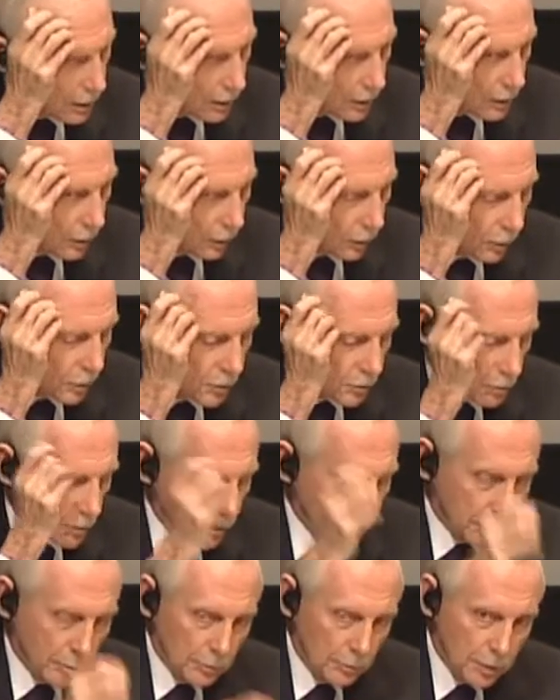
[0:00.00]
を
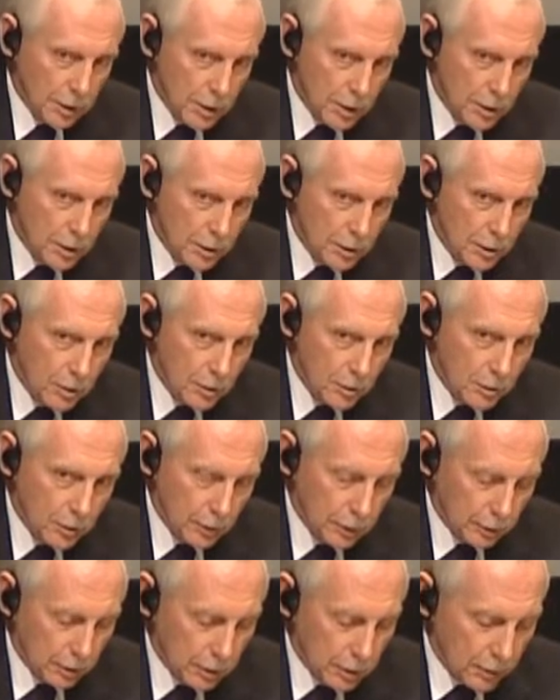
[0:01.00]
繰り返すことにはで
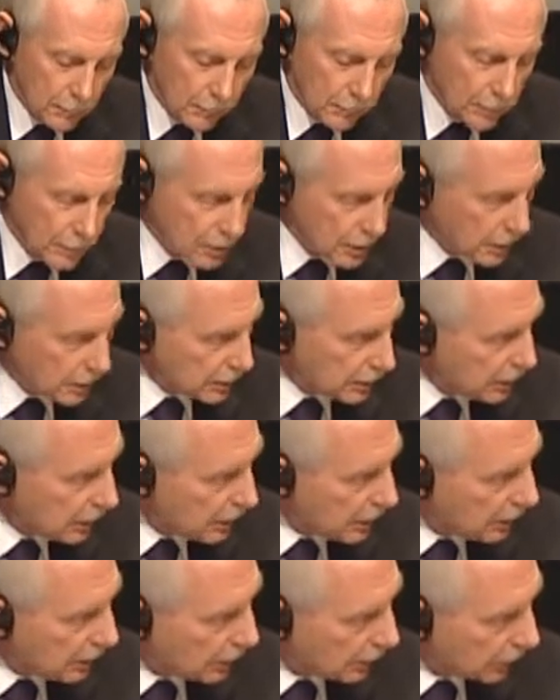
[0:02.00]
きないわけであり
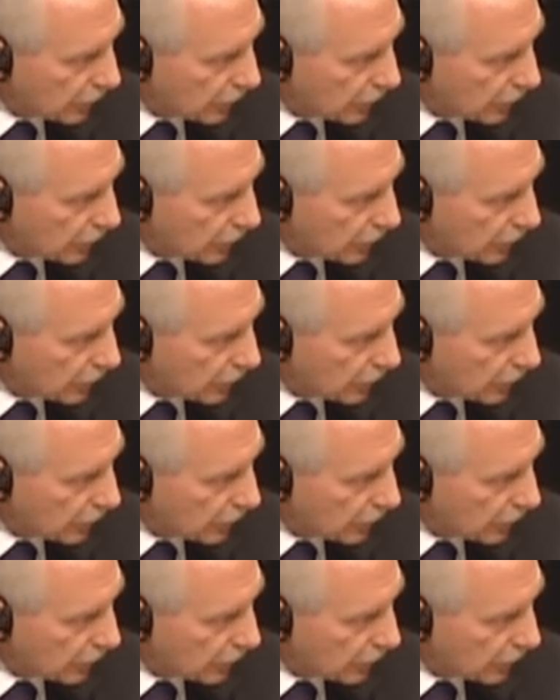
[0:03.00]
ます。